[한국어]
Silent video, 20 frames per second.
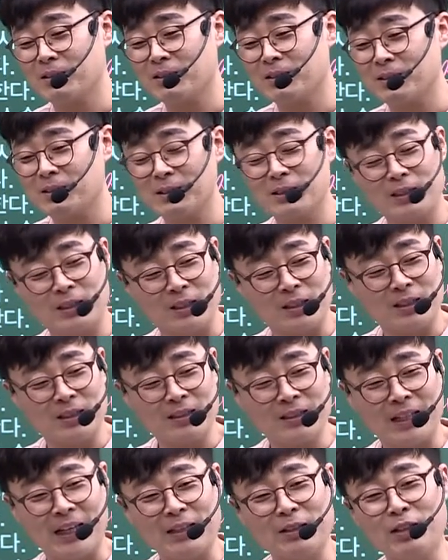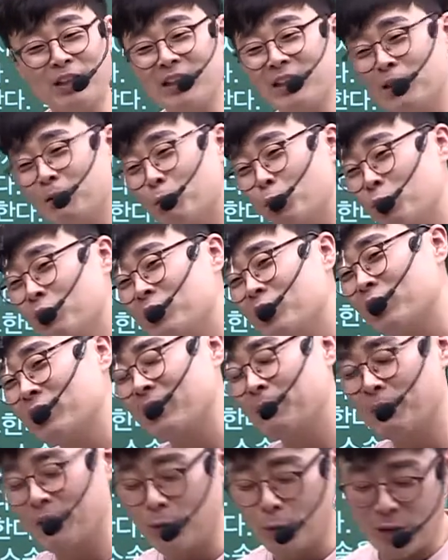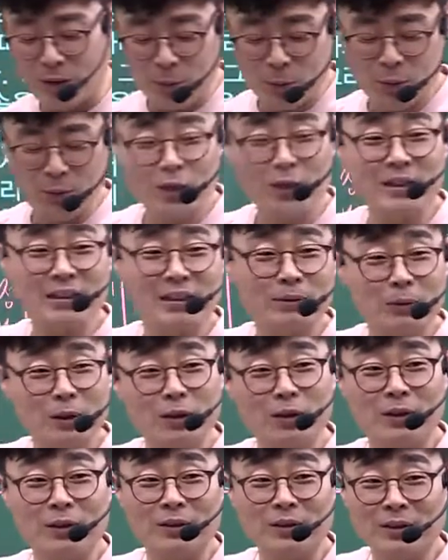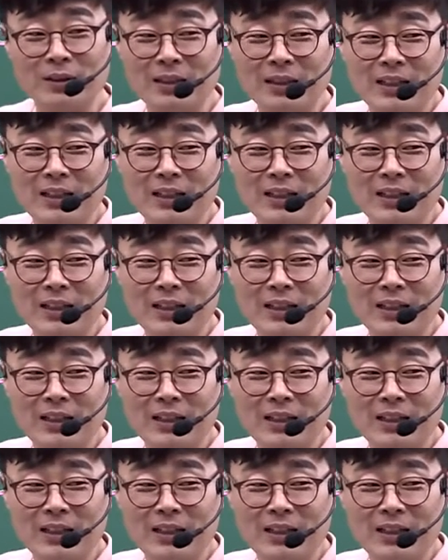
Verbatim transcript: 그치? 근데 예전에 이거 못 느꼈단 말이야. 왜 못 느꼈냐면